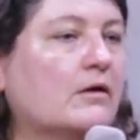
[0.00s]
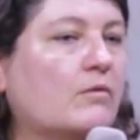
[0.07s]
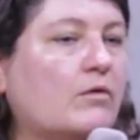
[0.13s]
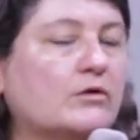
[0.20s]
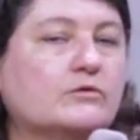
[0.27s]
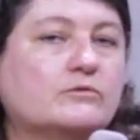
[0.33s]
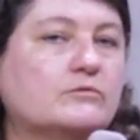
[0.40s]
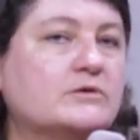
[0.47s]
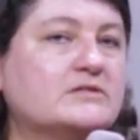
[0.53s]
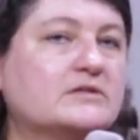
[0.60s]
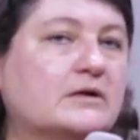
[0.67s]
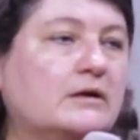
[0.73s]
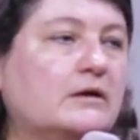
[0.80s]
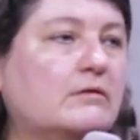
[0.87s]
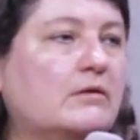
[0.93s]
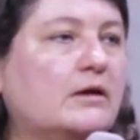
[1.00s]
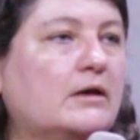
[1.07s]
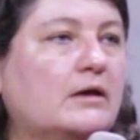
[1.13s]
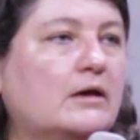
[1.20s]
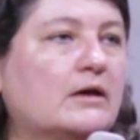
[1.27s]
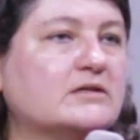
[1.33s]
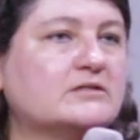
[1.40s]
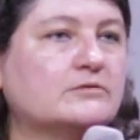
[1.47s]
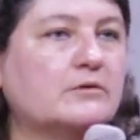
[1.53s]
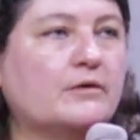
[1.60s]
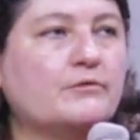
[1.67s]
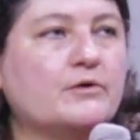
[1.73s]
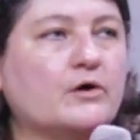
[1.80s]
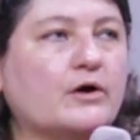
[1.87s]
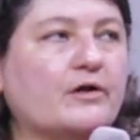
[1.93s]
cuando uno escribe y hace una
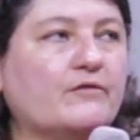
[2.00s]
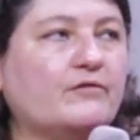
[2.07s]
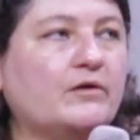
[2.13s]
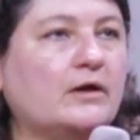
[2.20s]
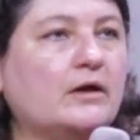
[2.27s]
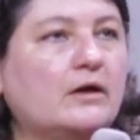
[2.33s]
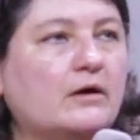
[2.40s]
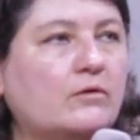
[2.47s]
biografía